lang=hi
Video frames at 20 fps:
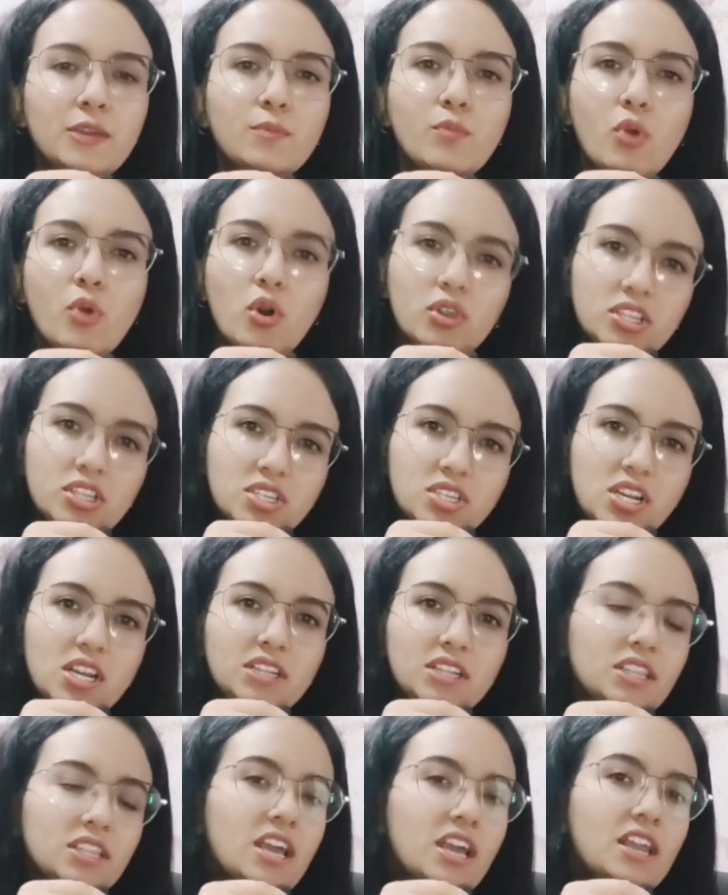है बहुत अच्छा
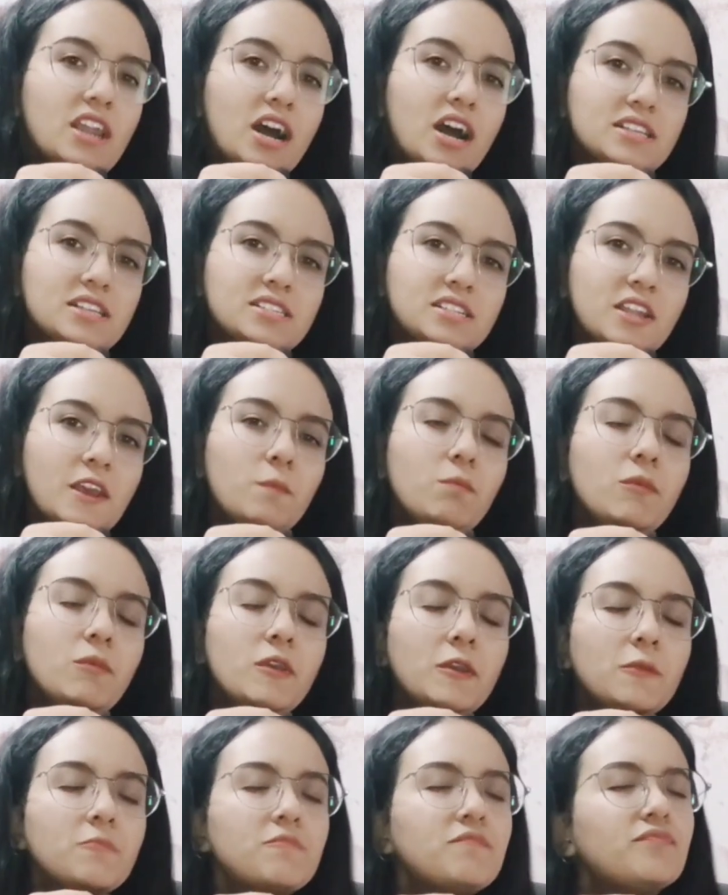लगता है लास्ट टाइम भी